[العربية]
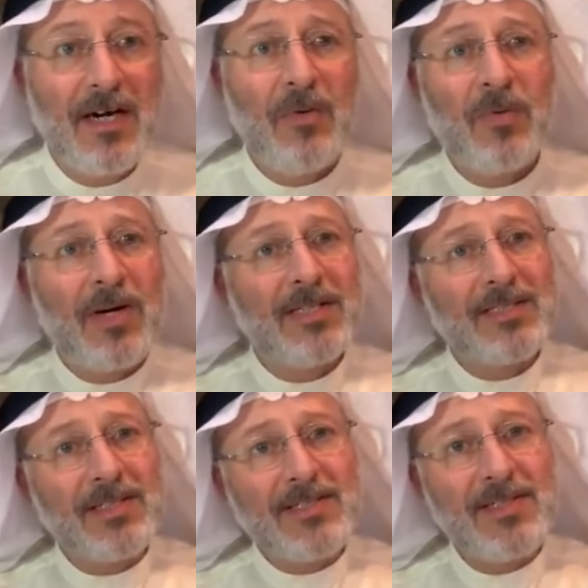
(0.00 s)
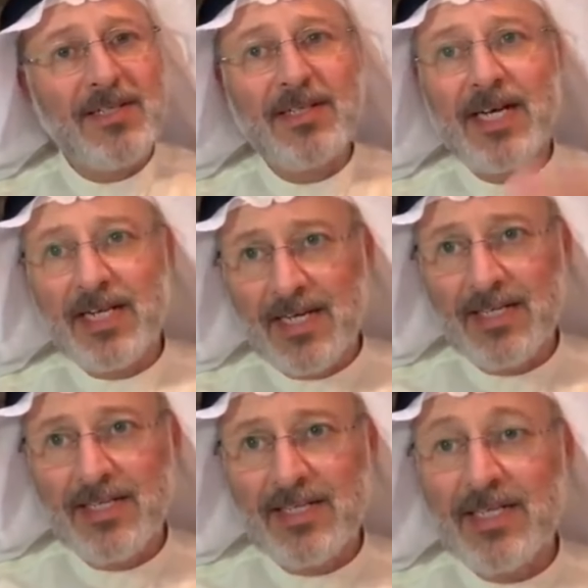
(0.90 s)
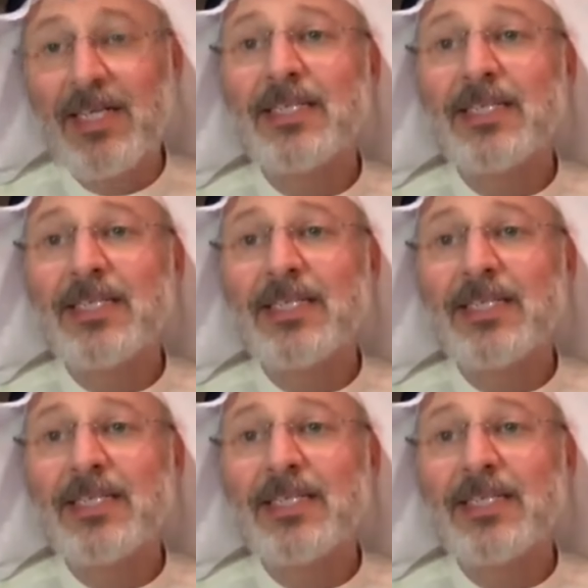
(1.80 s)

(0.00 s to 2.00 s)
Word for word: أو قد تصل أحيانا إلى